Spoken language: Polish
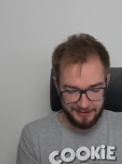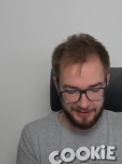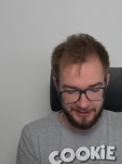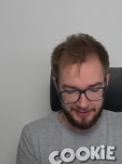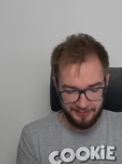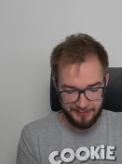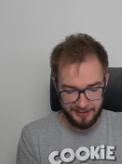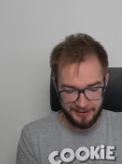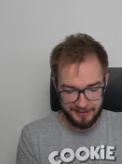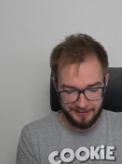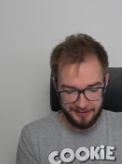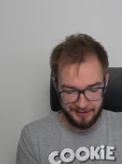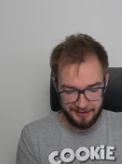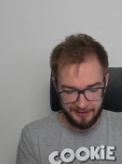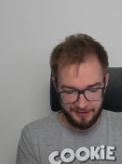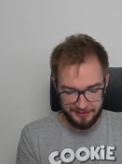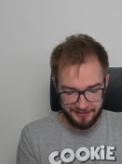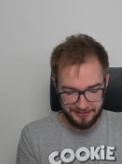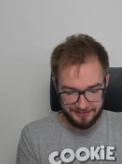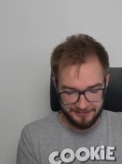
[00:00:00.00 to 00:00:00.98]

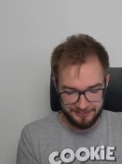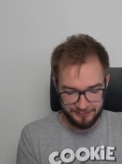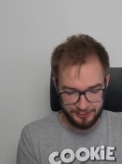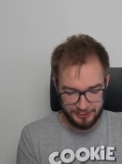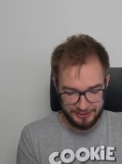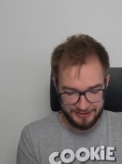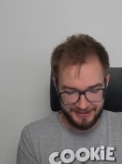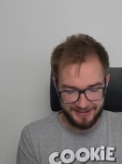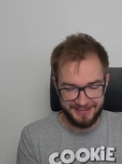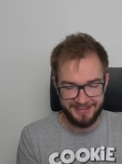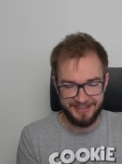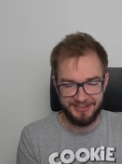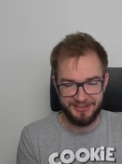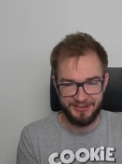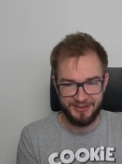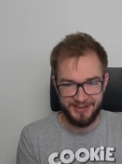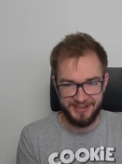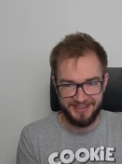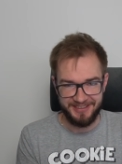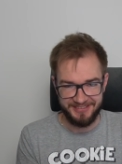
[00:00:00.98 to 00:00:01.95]
Ivertal,
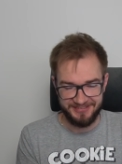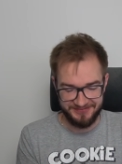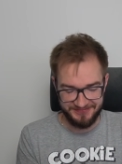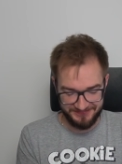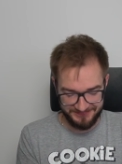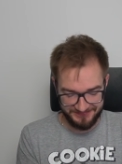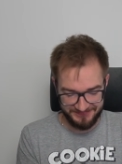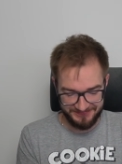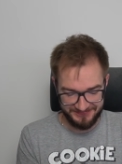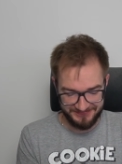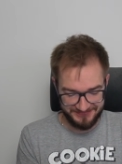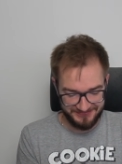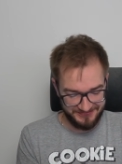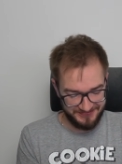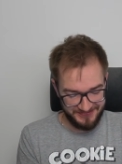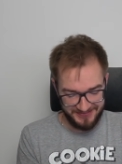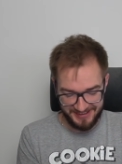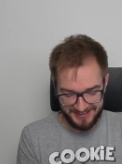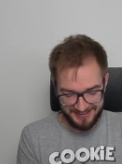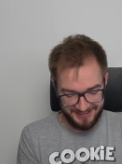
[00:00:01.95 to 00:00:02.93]
seteczka,
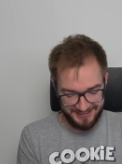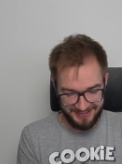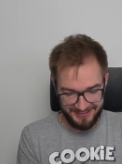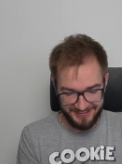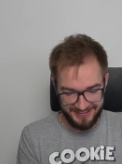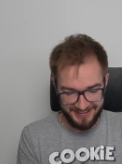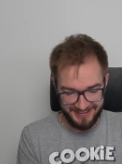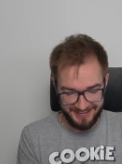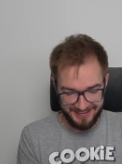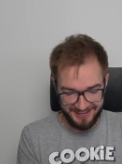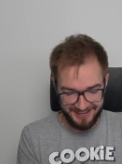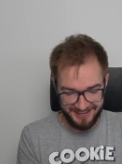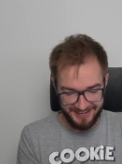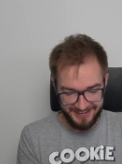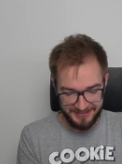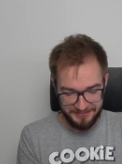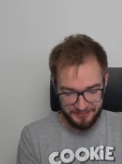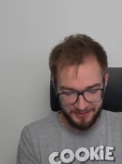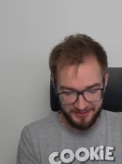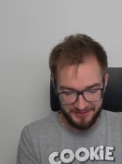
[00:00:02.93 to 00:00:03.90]
Ojej,
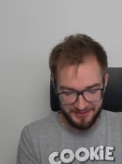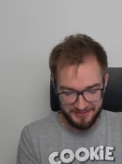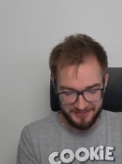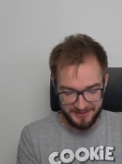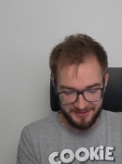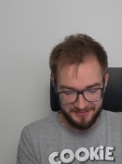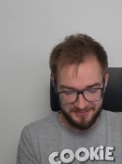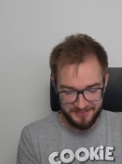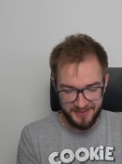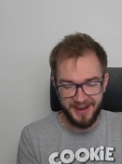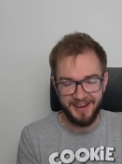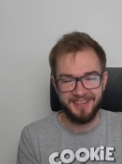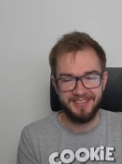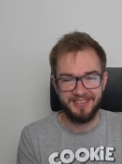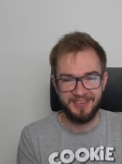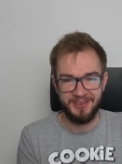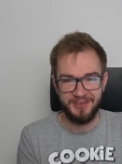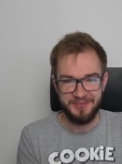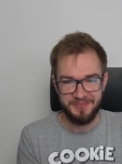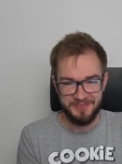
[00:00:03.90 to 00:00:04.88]
ale powiem wam,
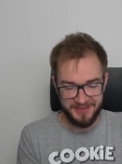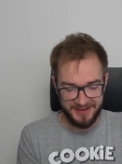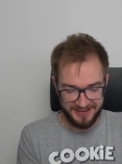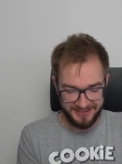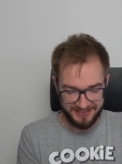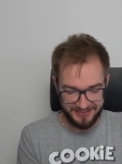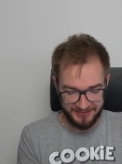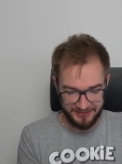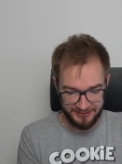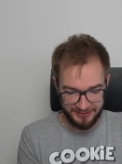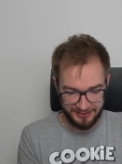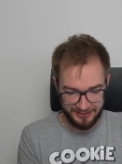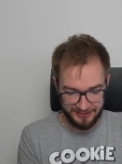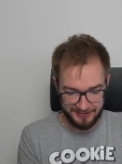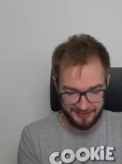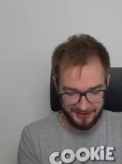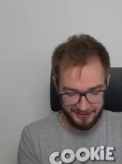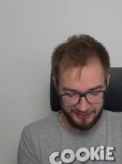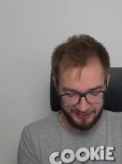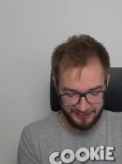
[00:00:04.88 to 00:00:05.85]
bardzo, bardzo się
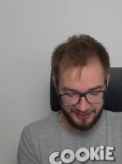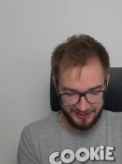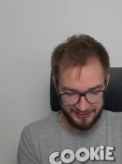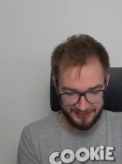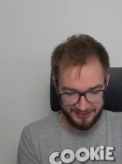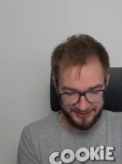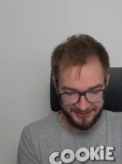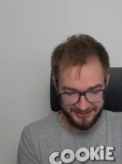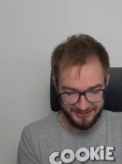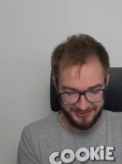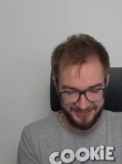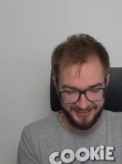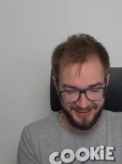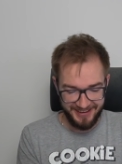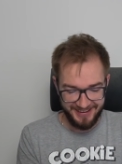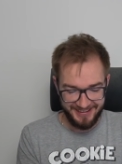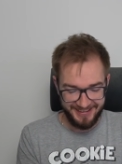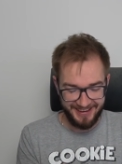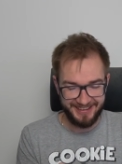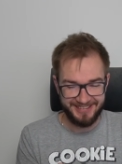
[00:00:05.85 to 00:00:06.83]
z tego cieszę. No,
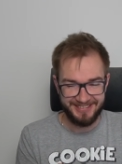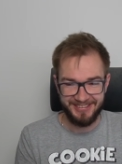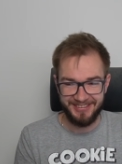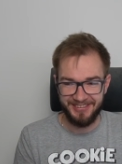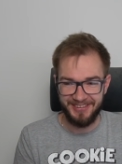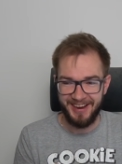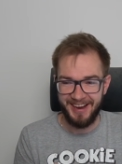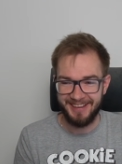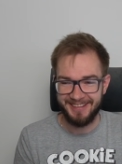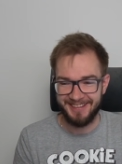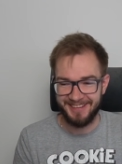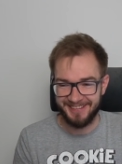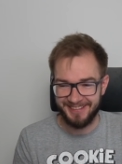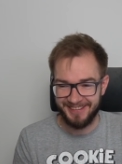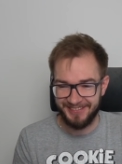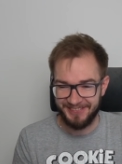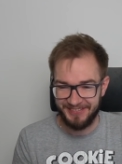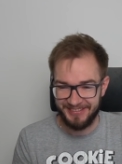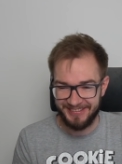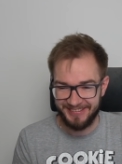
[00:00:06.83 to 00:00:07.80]
jak to Adrian
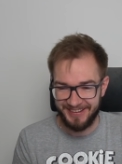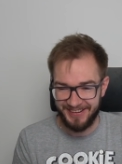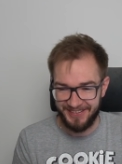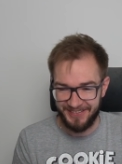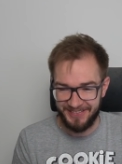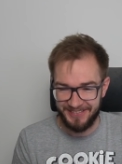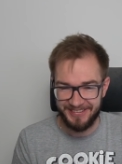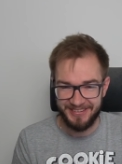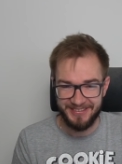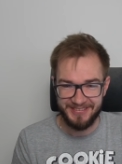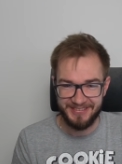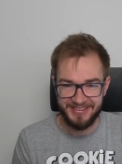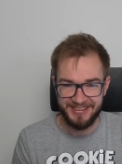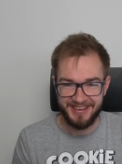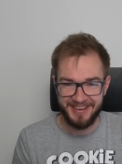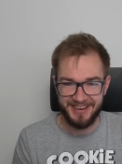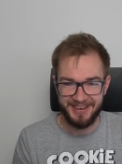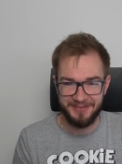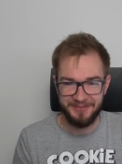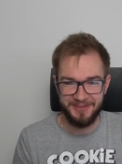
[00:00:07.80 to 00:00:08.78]
napisał, nie
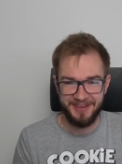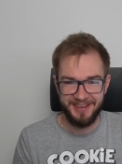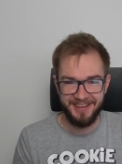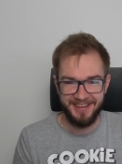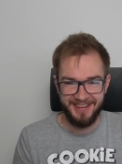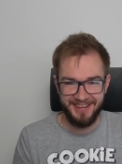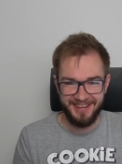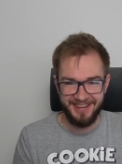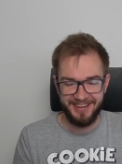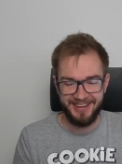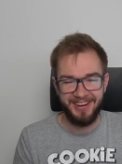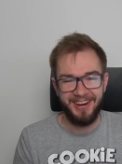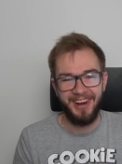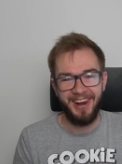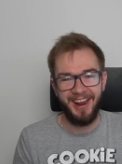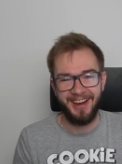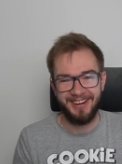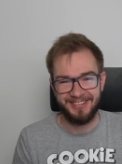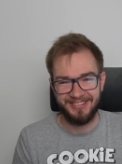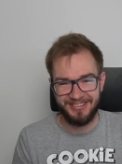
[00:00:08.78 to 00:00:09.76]
wnikam,
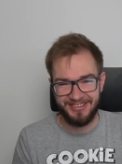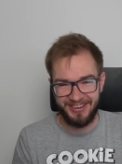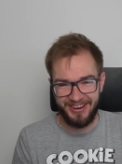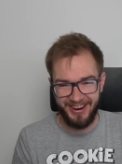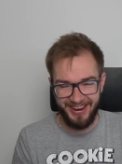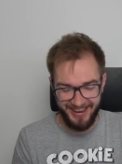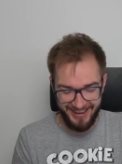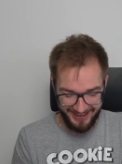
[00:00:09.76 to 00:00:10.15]
klacz.